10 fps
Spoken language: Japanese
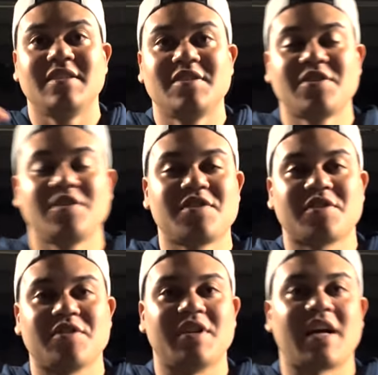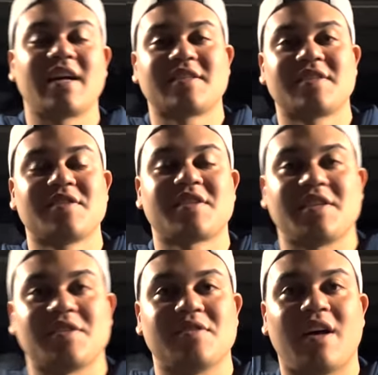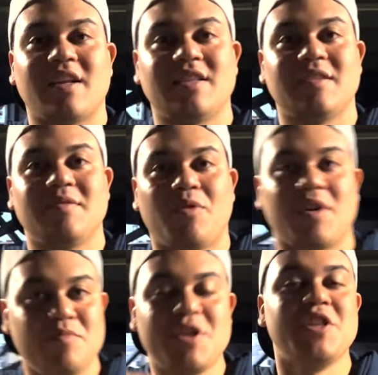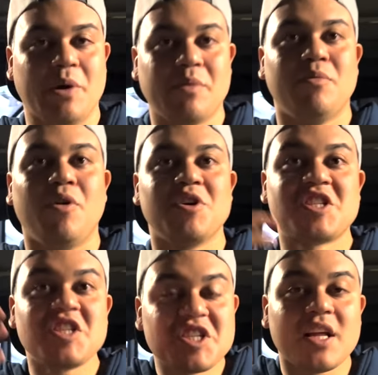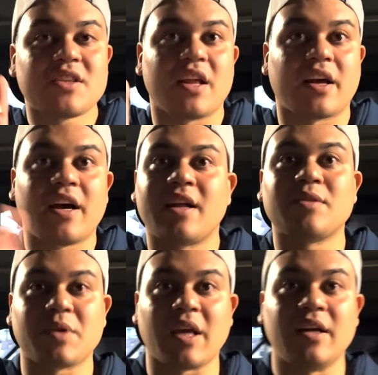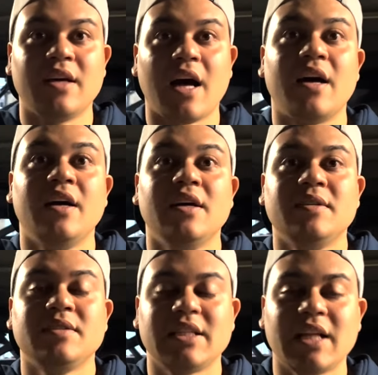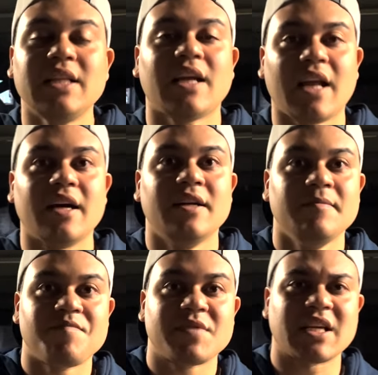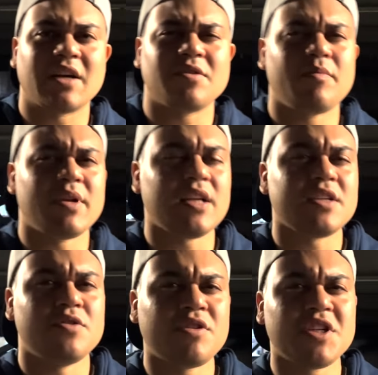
ずるずる長続きするの俺無理だよもう7時になったら帰らんといけんあ全然いいでなんなら、うん、違うごめんな6